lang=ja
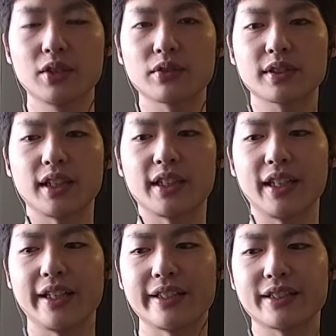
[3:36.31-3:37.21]
をつけ
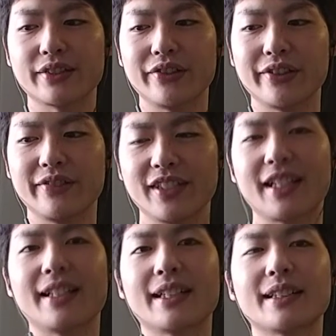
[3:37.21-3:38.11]
てすごいみ
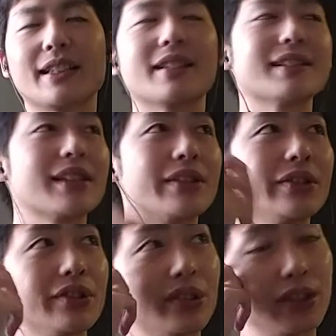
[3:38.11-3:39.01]
たいになってたんですけ
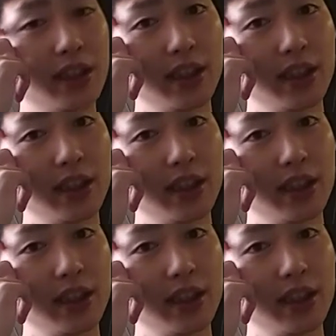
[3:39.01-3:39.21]
ど、